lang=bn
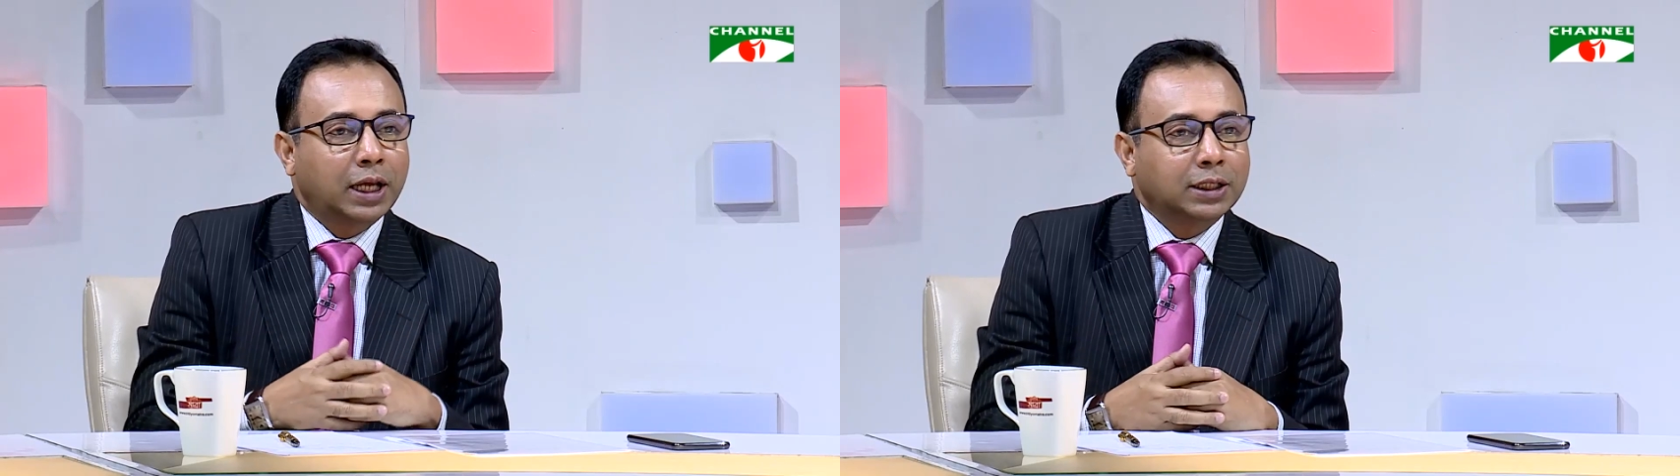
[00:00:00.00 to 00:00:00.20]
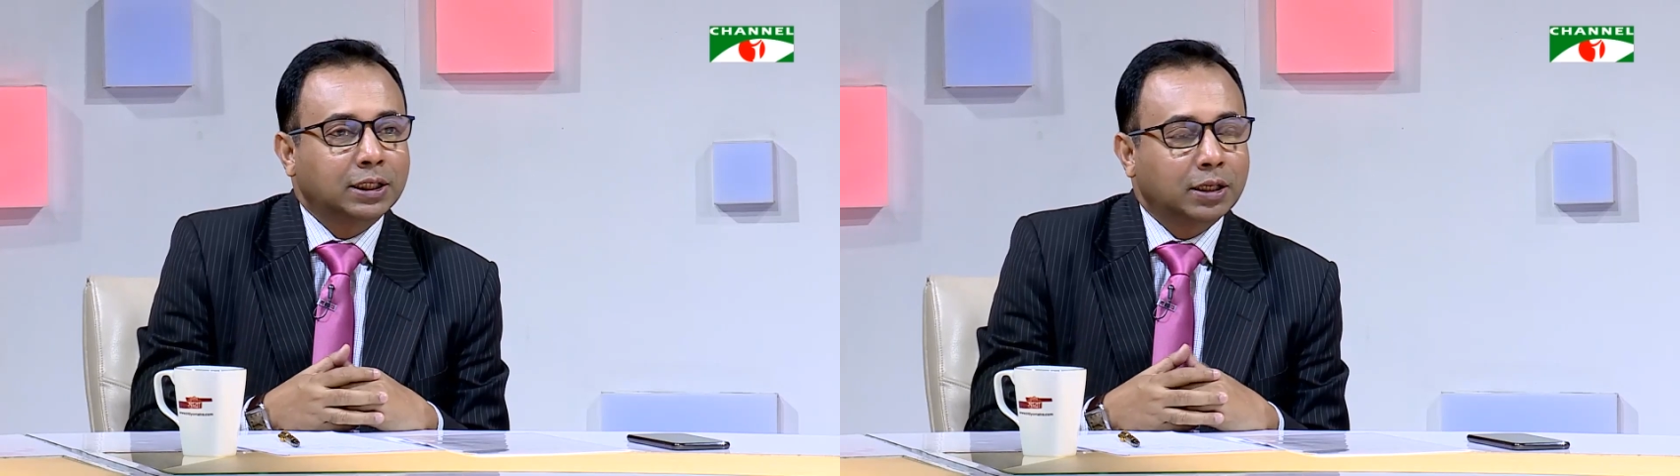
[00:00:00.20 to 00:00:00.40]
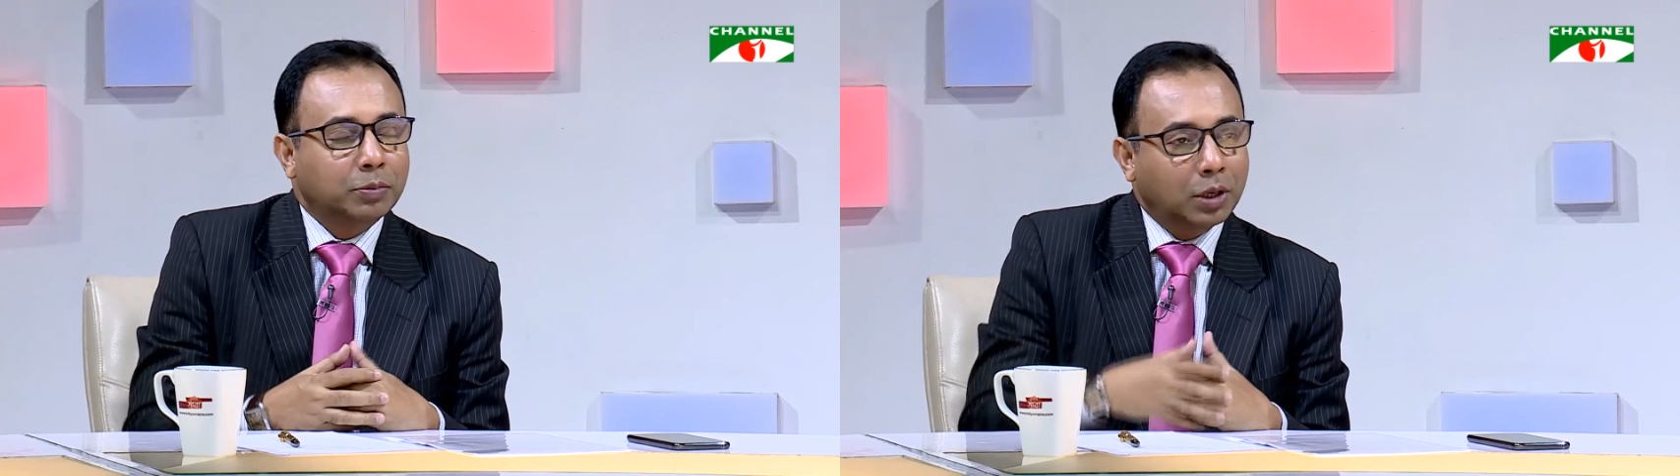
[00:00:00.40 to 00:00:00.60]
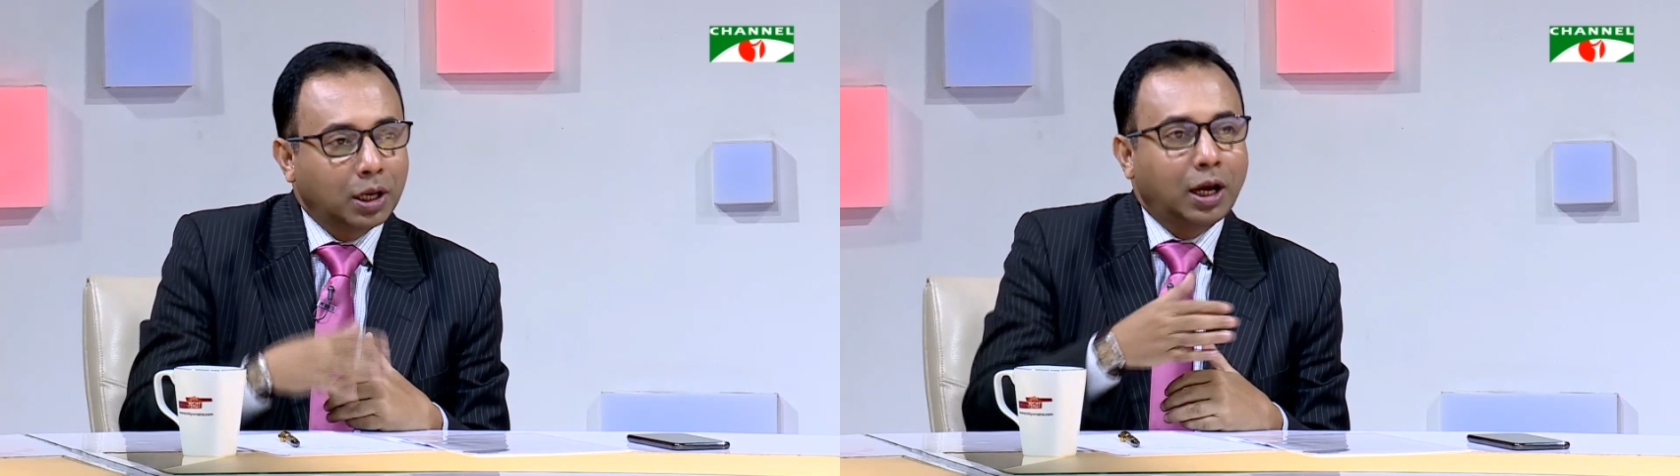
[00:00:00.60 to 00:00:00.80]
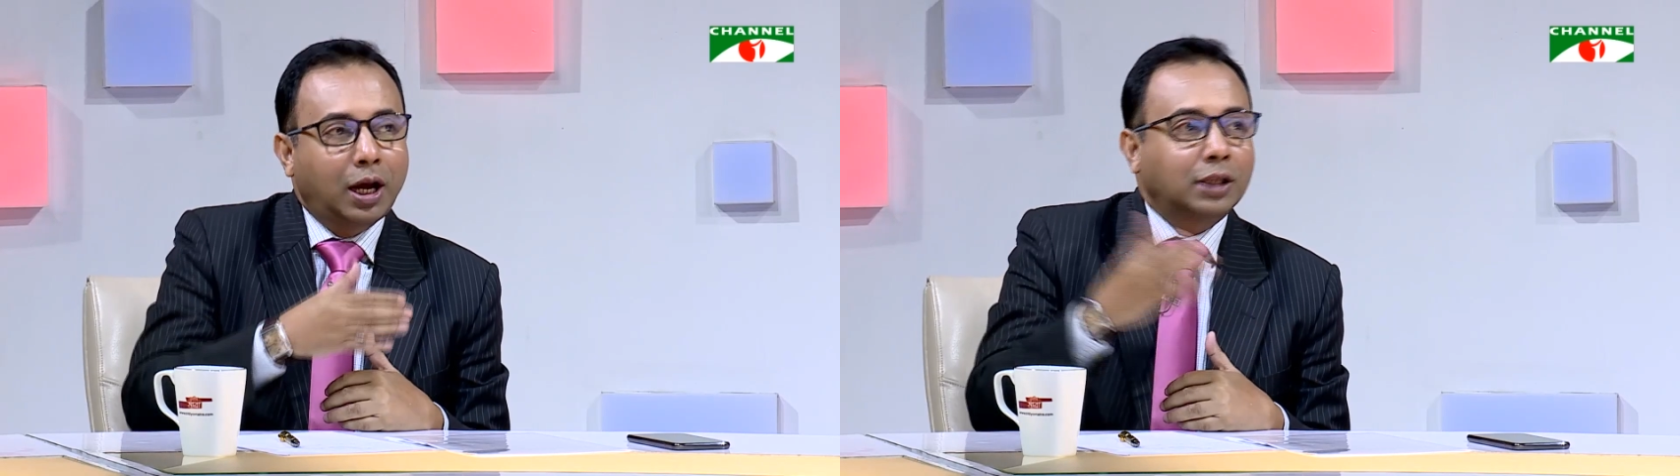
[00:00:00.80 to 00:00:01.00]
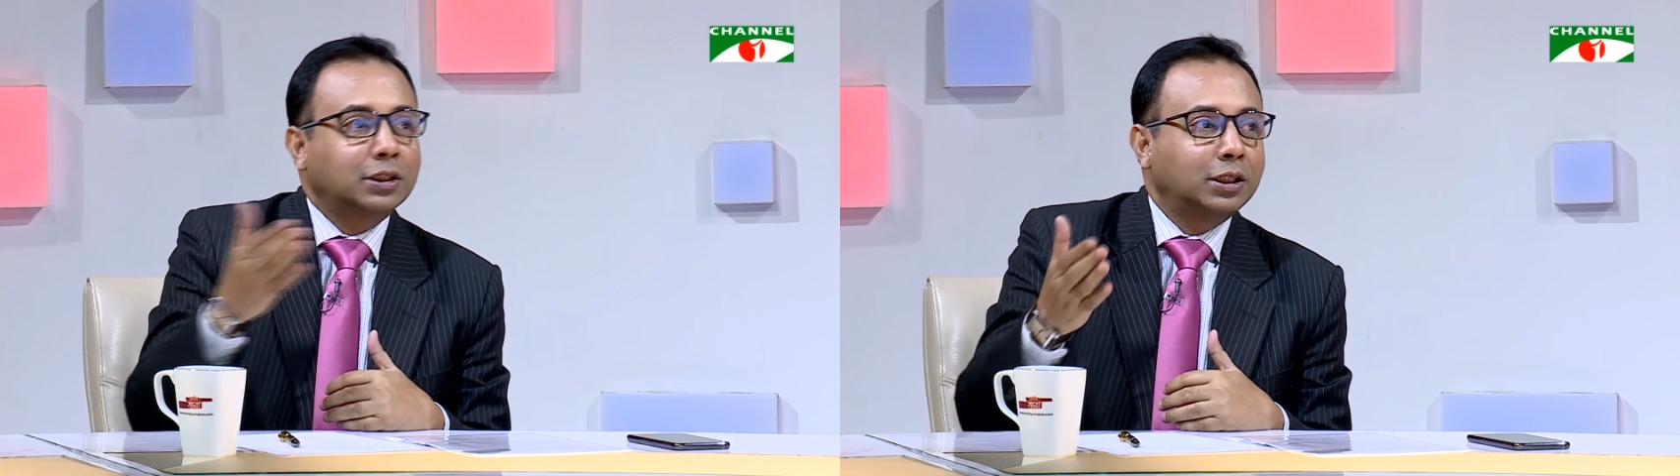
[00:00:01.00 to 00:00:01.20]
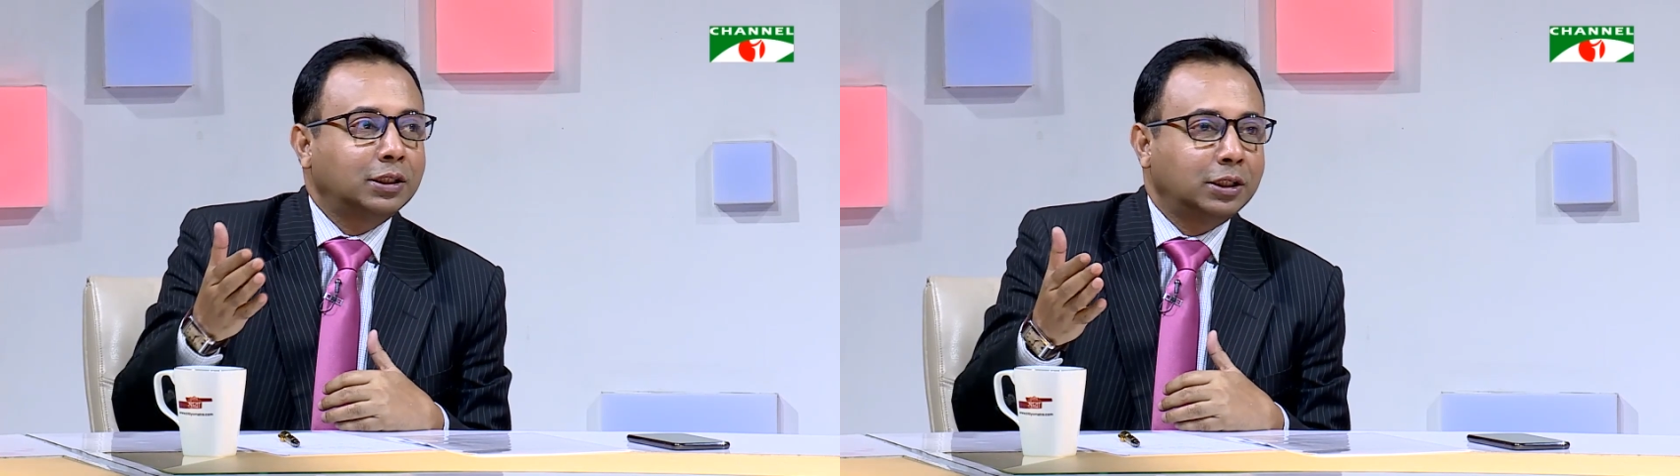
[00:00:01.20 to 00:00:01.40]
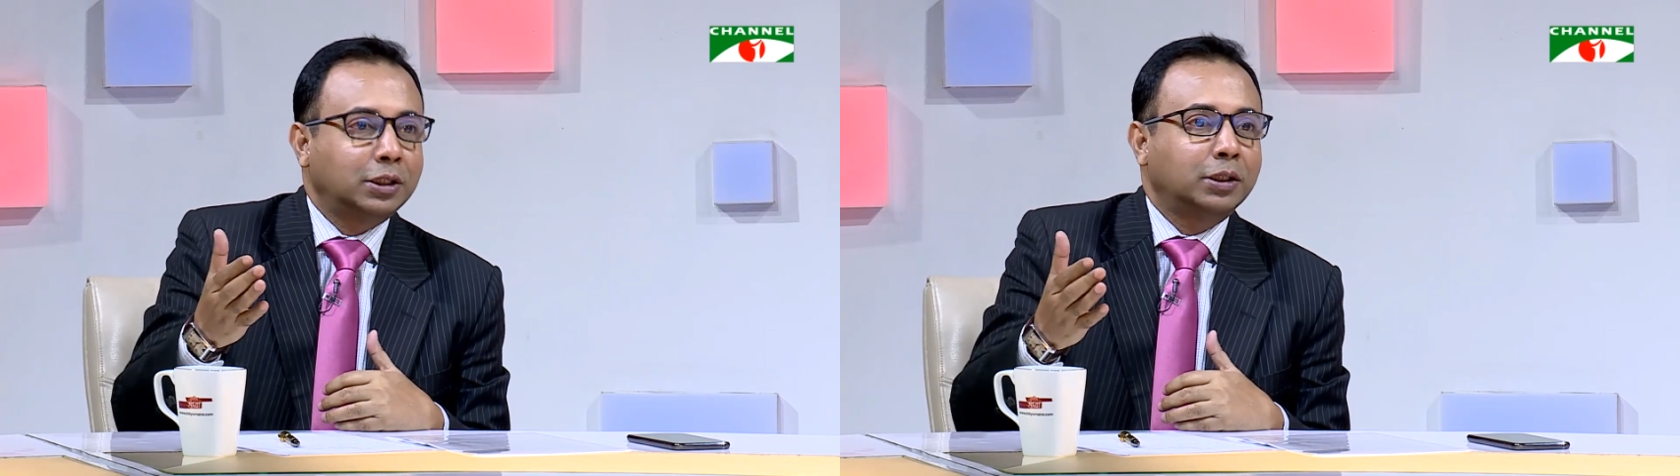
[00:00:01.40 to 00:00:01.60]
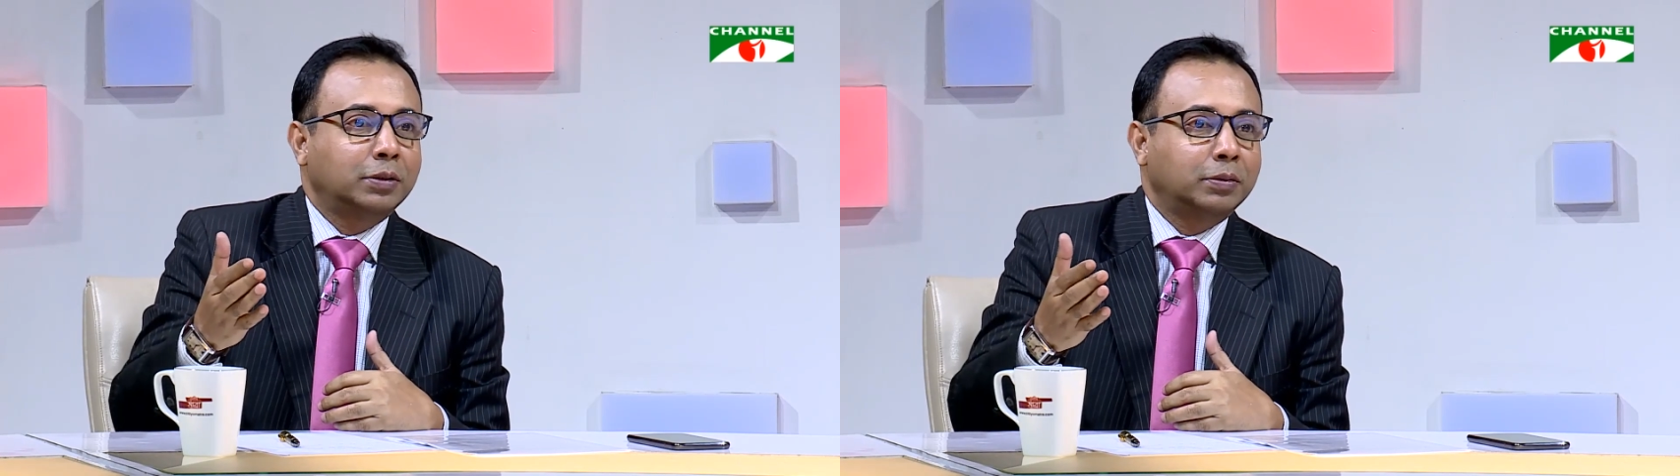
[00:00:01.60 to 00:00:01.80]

গেছেন এবং আজকে সেটি